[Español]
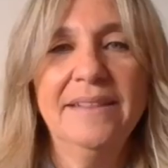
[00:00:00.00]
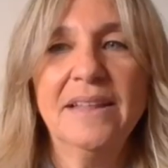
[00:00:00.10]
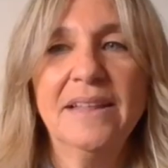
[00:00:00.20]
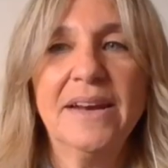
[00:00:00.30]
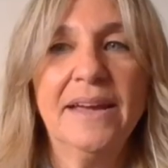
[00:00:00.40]

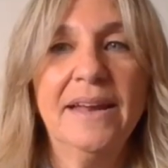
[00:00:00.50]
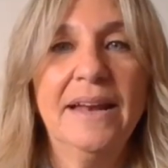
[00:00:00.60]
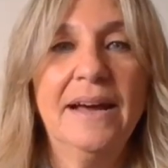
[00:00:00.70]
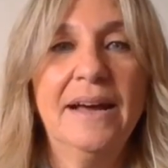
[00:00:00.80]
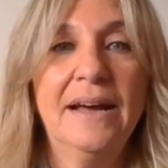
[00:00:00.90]
entender que
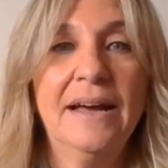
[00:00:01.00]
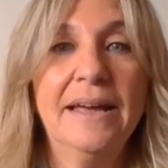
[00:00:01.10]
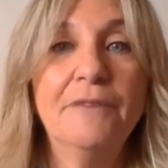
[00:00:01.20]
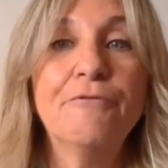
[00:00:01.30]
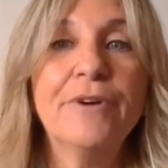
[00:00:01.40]

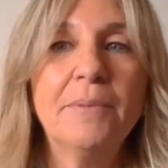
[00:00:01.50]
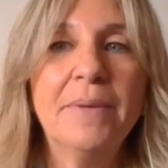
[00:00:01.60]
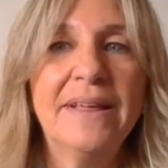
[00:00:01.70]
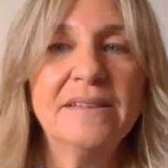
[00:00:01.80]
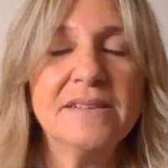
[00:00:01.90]
la
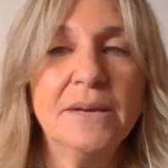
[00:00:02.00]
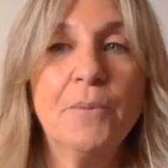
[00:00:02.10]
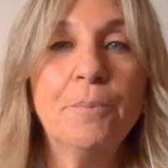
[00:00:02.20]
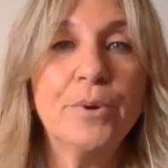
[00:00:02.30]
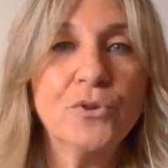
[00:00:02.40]
enfermedad
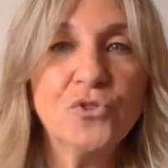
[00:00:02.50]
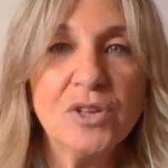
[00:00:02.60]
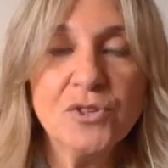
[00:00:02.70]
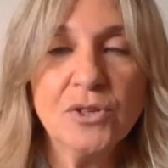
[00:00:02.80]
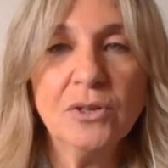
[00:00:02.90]
lleva un
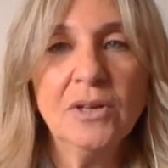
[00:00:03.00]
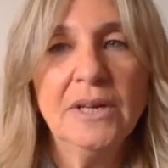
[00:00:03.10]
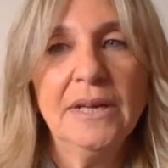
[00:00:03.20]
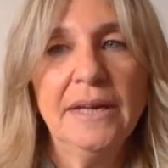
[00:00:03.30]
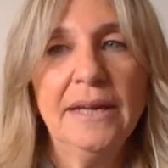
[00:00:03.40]
proceso,
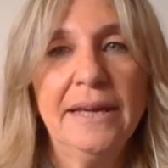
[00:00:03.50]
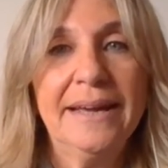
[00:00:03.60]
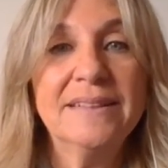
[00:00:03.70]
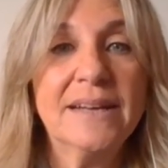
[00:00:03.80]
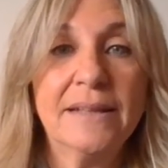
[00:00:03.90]
eh,
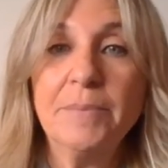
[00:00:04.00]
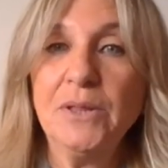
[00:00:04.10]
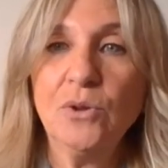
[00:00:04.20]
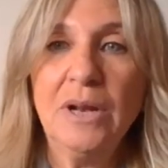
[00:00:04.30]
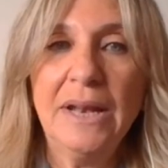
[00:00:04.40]
que el
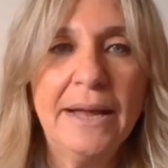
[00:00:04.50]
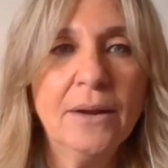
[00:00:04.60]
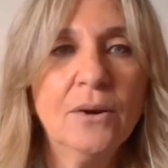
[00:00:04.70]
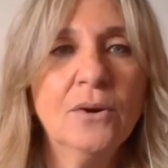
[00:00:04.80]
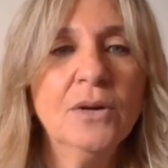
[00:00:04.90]
tratamiento es
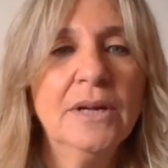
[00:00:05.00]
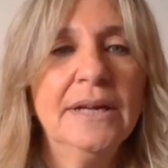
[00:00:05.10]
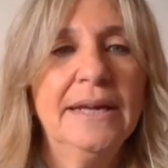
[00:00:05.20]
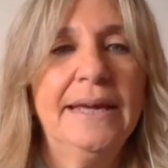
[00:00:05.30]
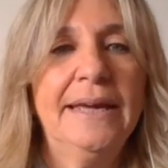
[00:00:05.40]
largo
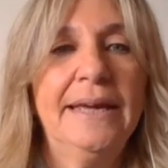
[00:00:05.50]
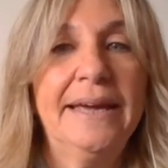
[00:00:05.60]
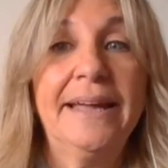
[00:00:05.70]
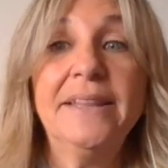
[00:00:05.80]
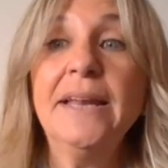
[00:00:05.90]

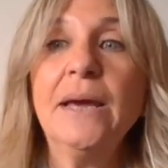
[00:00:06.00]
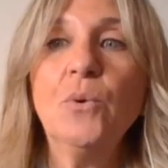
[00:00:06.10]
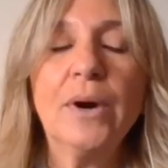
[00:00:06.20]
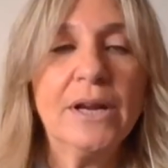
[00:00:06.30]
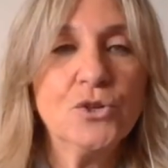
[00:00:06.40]
eh, que tienen que
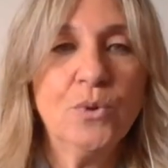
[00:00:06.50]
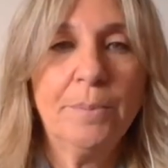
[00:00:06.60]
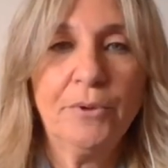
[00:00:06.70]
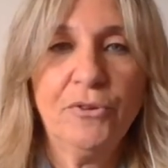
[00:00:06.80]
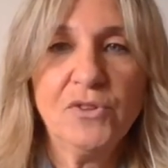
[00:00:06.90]
buscar
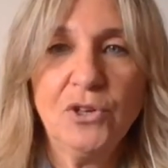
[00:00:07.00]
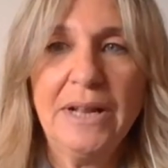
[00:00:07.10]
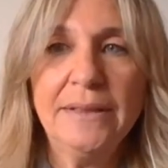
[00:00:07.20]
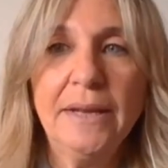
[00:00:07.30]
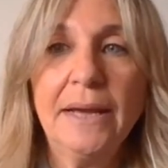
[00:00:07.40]
ayuda
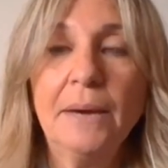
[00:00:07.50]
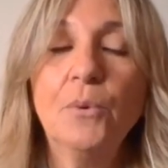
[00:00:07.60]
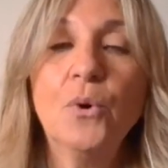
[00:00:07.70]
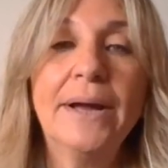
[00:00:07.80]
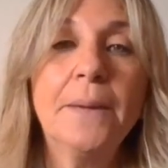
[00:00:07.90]
profesional, tienen que
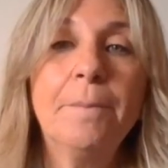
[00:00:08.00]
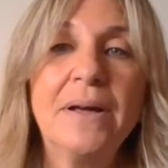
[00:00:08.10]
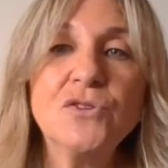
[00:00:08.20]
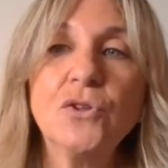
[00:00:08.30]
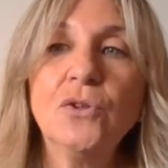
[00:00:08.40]
buscar
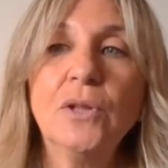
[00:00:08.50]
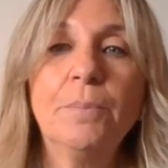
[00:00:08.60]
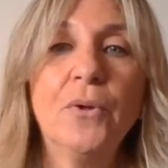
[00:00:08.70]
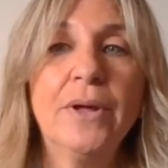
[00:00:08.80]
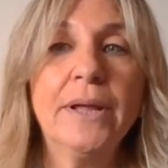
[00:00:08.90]
espacios donde
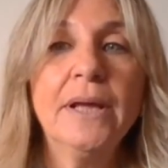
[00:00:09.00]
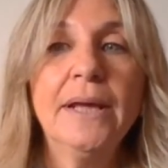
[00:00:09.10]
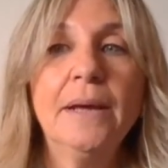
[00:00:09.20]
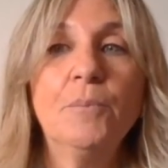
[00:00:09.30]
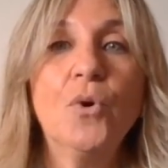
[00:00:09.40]
poder
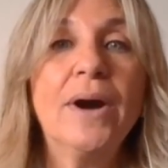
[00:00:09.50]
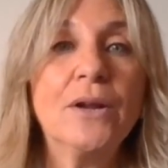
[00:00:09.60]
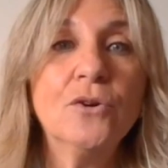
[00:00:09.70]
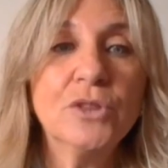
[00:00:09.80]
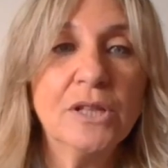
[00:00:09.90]

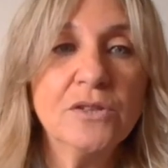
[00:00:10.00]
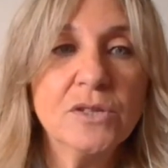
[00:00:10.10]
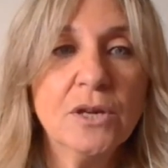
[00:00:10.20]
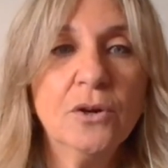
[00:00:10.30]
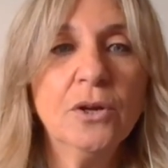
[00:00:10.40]
buscar
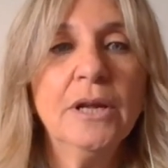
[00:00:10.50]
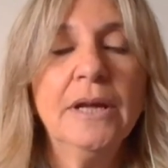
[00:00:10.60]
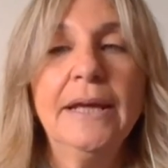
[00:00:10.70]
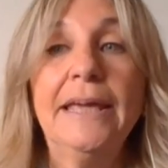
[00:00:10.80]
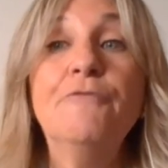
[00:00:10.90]
contención,
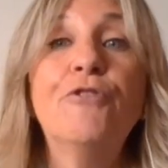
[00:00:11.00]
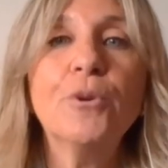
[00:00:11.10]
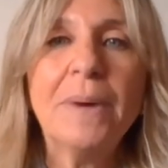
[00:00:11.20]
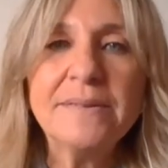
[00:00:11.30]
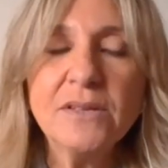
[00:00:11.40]

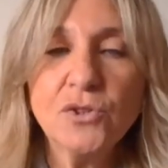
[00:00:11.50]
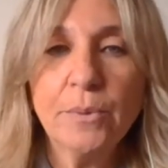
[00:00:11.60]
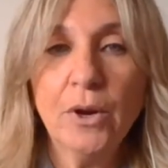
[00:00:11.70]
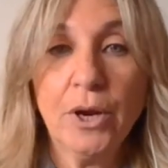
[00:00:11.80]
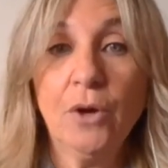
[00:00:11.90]
informarse
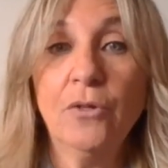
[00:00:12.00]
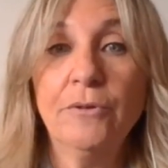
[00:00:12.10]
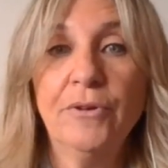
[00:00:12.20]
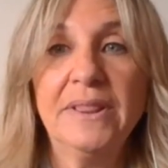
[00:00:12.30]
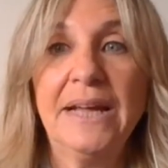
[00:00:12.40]
sobre los riesgos
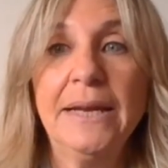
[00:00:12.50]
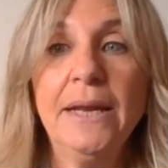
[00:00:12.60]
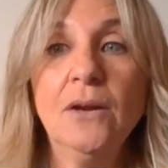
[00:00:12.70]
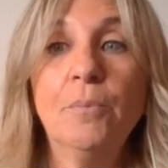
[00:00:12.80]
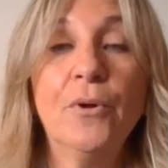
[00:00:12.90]
del
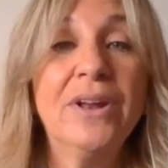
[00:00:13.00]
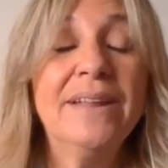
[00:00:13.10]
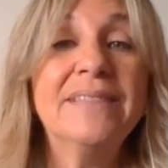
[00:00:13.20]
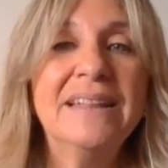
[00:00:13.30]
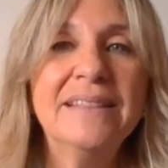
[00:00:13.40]
fentanilo, poder
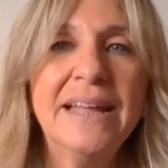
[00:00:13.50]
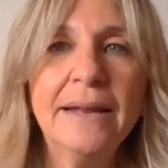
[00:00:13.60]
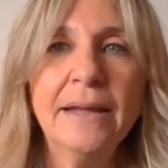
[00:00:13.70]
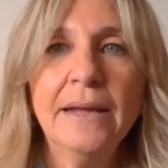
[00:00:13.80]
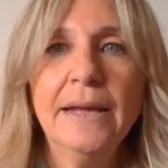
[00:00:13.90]

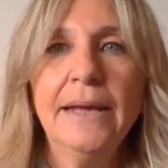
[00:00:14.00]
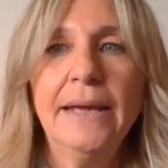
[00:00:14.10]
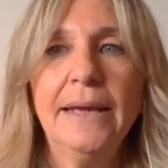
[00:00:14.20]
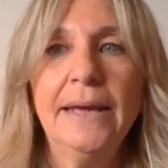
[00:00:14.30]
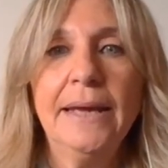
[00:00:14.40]
entender
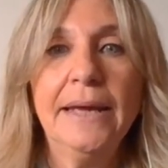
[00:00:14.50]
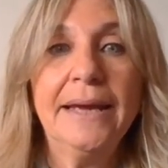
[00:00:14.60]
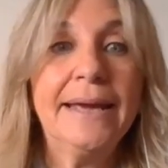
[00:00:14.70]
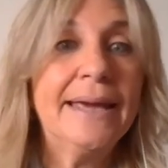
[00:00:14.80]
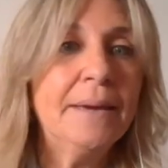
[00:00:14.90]

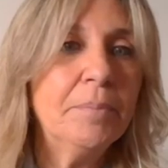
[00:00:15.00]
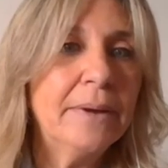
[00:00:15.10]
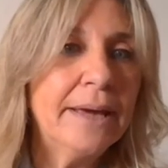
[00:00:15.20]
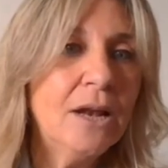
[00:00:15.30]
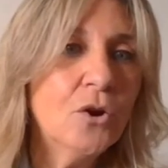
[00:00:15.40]
eh, qué,
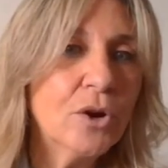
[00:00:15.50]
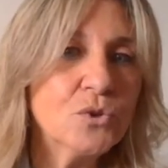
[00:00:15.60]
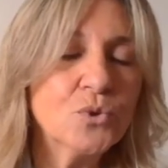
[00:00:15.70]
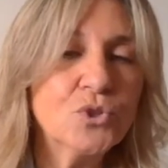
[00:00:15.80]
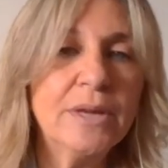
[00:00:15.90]
qué es lo
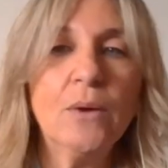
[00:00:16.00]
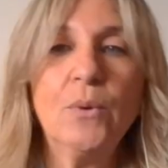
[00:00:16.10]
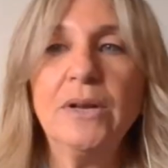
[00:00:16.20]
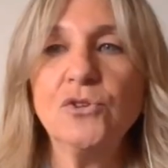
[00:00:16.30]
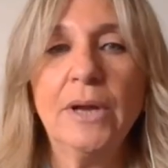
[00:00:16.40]
que
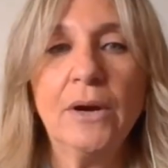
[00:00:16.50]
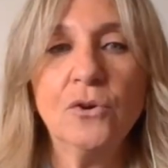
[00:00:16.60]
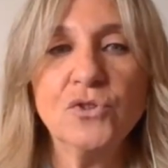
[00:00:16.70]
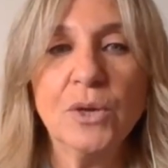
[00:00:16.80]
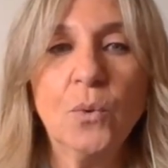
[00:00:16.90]
sucede, cuáles son las
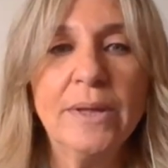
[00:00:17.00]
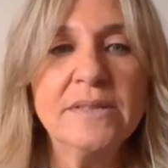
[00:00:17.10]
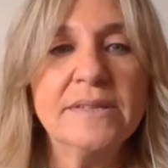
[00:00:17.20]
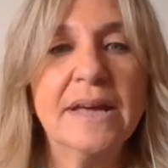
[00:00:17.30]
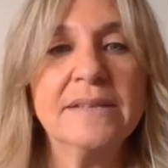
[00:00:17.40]

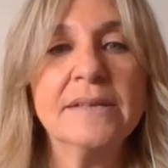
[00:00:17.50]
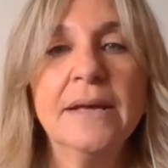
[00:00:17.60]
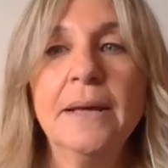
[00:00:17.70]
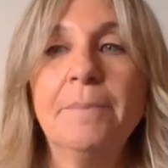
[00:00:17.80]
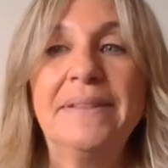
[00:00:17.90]
consecuencias,
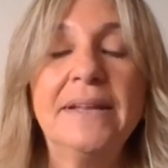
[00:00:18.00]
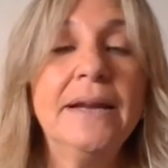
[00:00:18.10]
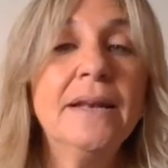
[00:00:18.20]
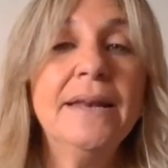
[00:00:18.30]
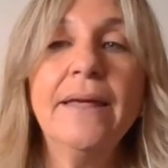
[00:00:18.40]

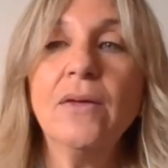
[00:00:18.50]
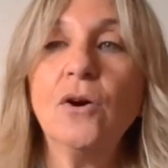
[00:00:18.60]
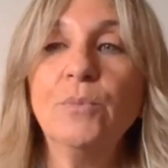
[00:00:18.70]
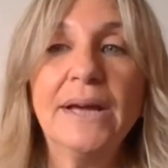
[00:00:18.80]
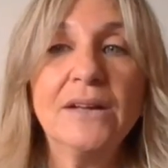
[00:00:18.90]
mantener líneas
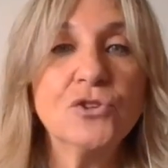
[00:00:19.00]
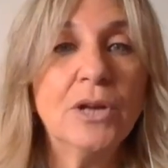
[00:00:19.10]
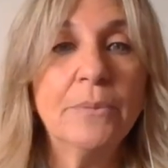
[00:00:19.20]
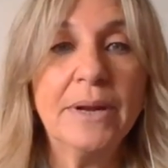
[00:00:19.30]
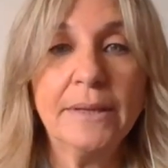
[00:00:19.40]
de
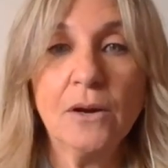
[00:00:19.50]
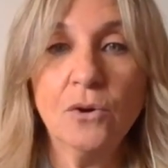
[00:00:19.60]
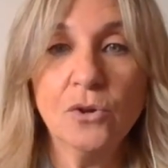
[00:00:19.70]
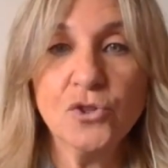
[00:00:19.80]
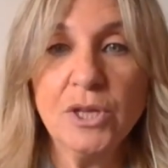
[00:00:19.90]
comunicación abiertas
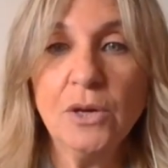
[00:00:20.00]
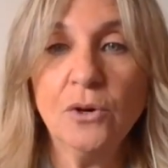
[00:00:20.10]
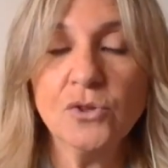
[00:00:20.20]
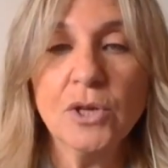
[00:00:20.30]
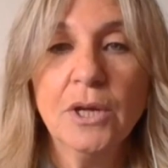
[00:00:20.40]
con los
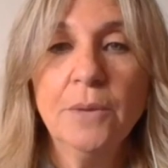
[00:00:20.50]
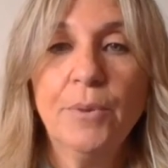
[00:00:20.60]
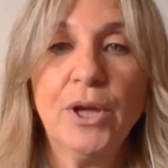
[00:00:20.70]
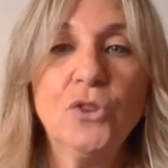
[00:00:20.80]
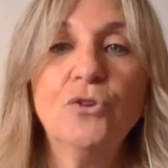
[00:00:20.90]
hijos,
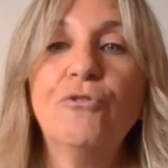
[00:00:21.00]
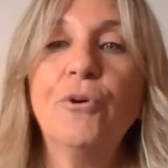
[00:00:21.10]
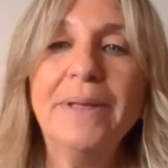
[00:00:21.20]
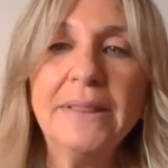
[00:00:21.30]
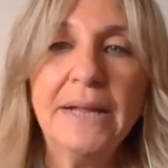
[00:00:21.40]
porque esto
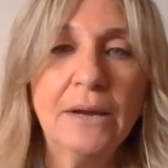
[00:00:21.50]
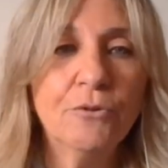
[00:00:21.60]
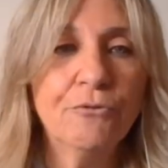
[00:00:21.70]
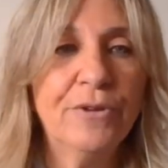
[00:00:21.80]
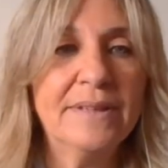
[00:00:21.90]
fomenta la
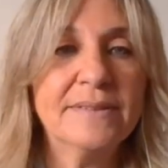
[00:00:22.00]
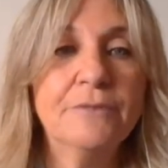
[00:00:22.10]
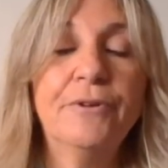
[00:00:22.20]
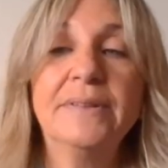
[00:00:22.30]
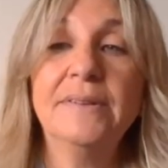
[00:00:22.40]

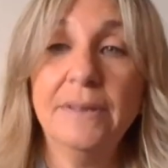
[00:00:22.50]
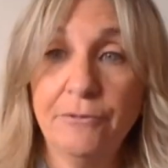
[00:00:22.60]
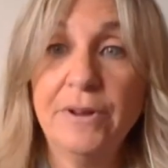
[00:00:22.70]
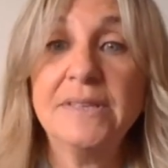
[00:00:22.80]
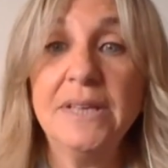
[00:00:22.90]
confianza y
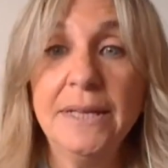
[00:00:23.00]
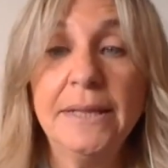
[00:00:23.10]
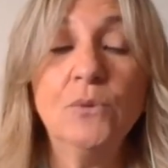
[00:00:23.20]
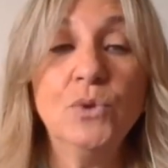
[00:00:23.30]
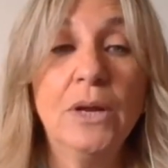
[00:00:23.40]

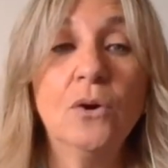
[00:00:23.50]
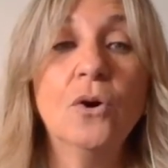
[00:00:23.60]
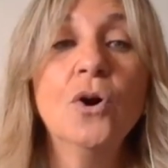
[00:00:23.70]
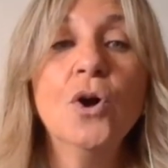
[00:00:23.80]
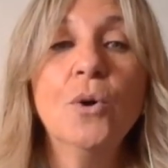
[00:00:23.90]
facilita un
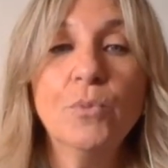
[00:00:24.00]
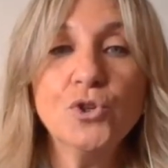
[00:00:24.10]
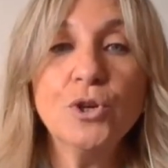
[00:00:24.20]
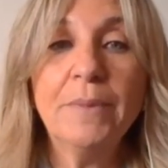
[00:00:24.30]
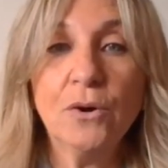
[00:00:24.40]
diálogo
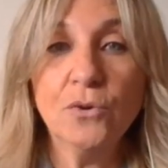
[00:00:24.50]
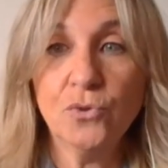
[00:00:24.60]
mucho más